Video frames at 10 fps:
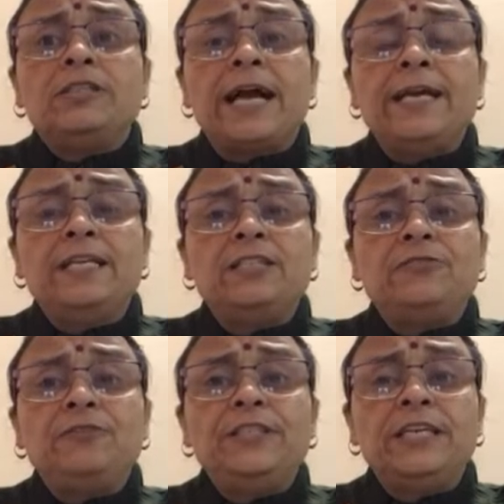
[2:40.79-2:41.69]
साइंस
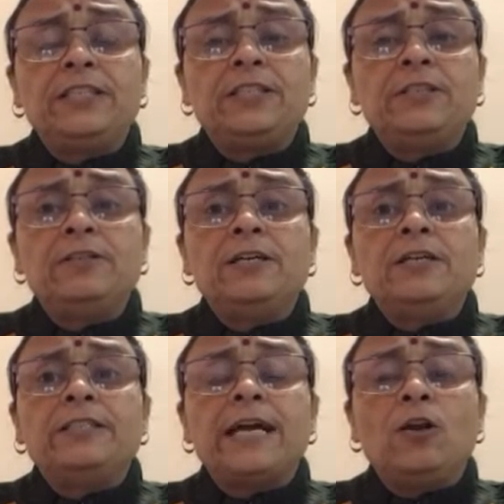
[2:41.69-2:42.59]
फिजिक्स
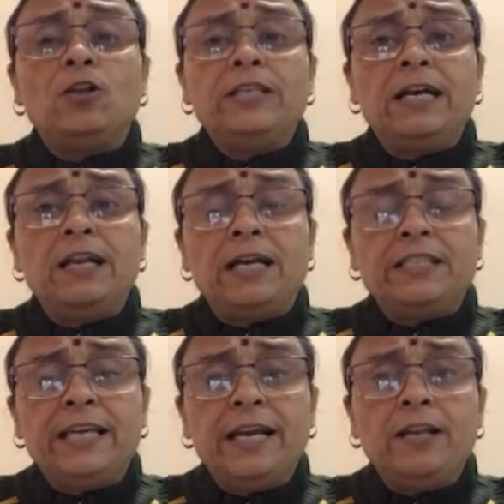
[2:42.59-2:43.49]
साइकोलॉजिकल
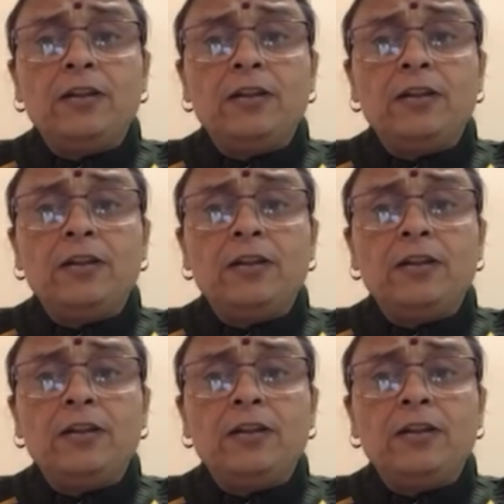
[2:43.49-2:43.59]
अच्छे